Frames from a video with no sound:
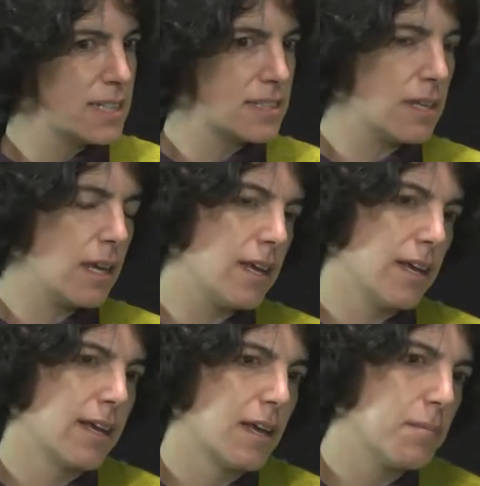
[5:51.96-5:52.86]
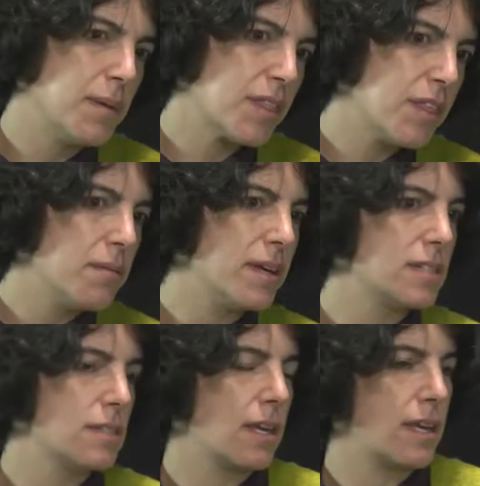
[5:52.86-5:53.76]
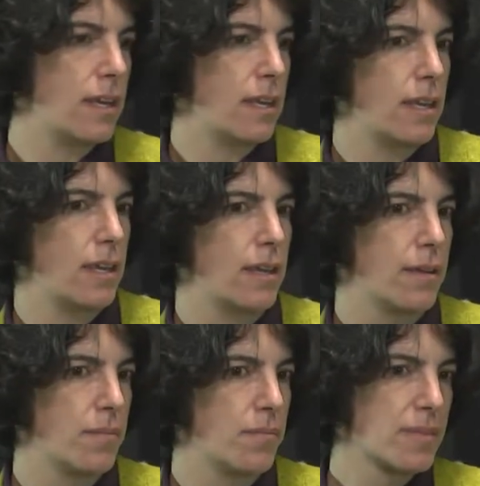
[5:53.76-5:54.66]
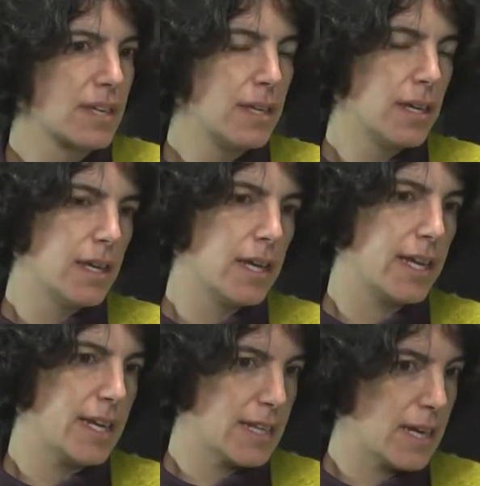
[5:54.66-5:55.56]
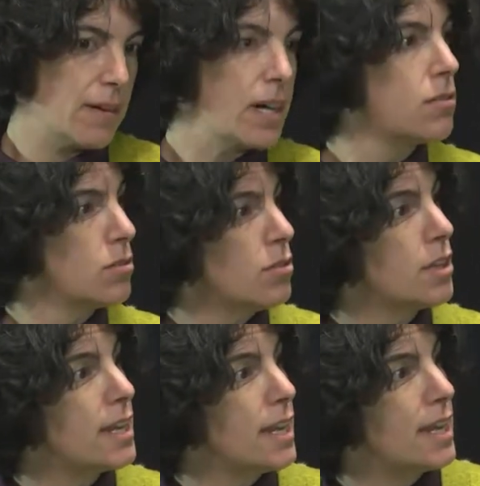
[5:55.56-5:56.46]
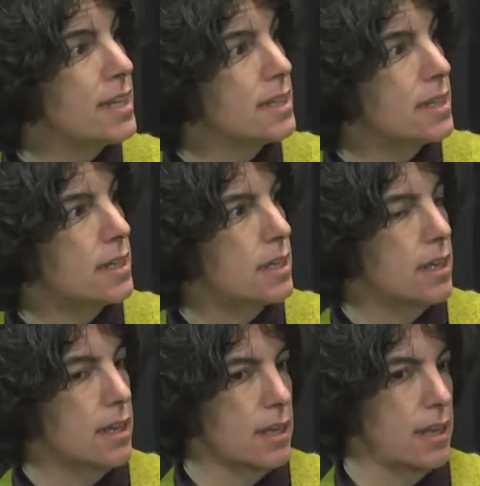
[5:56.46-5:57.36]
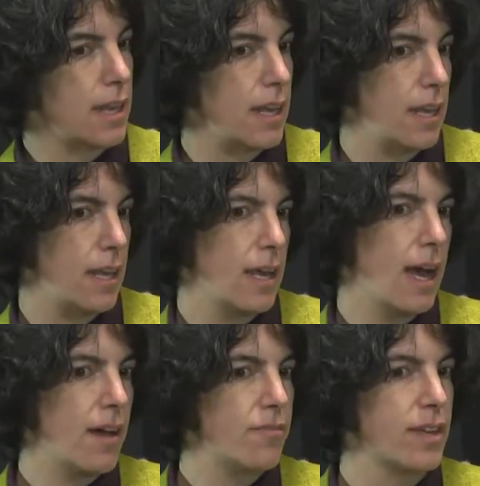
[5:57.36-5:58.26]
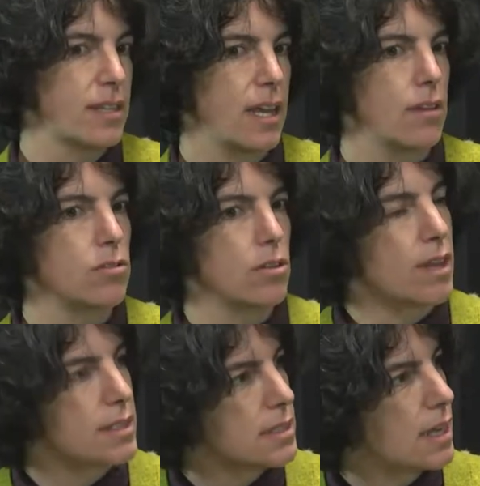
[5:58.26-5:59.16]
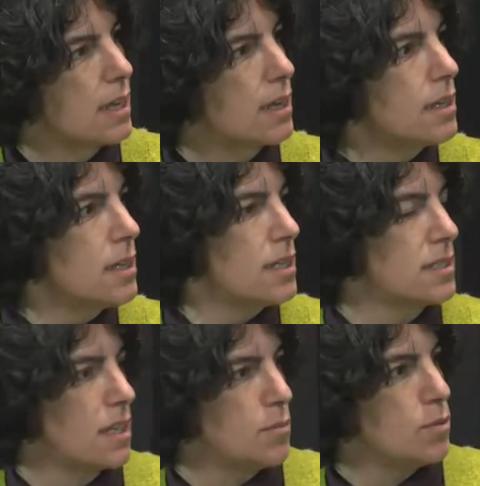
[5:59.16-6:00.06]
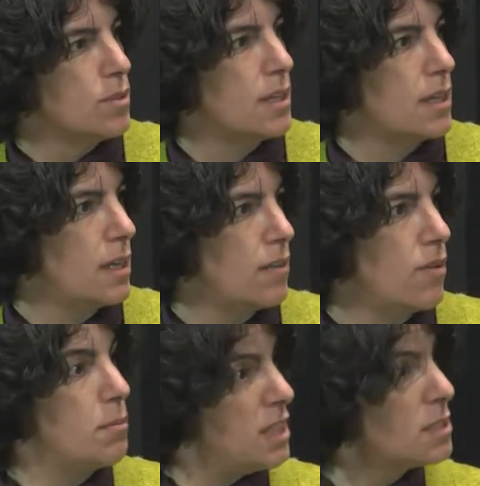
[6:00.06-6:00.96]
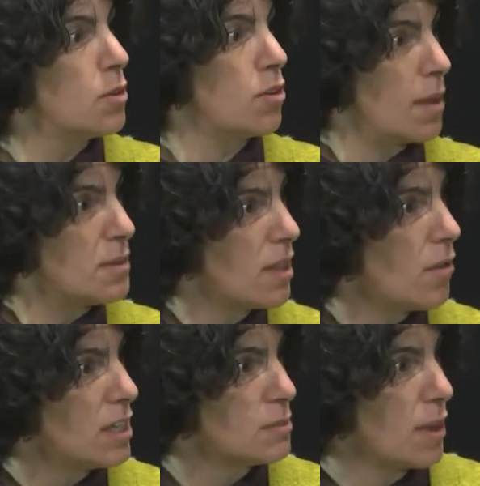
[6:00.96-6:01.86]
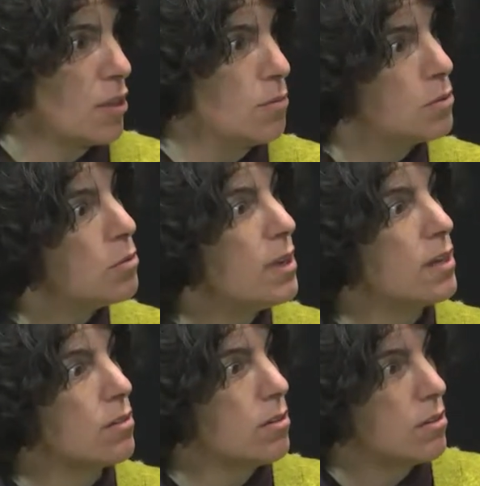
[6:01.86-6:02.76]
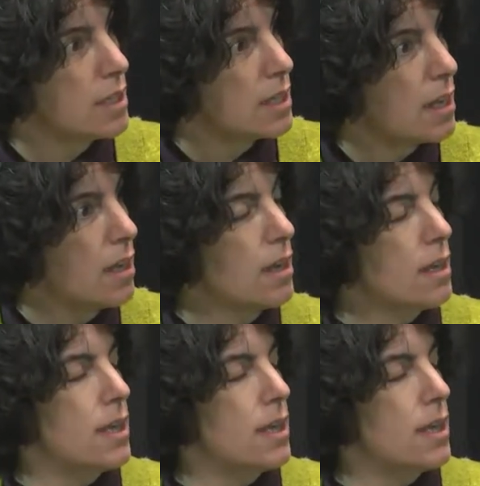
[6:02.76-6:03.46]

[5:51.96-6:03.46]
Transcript: es, eh, ¿en qué percibes eh, en el trabajo ¿no? y en el ente que ha afectado todo este repunte del feminismo, que ha pasado al mm. espacio público y del,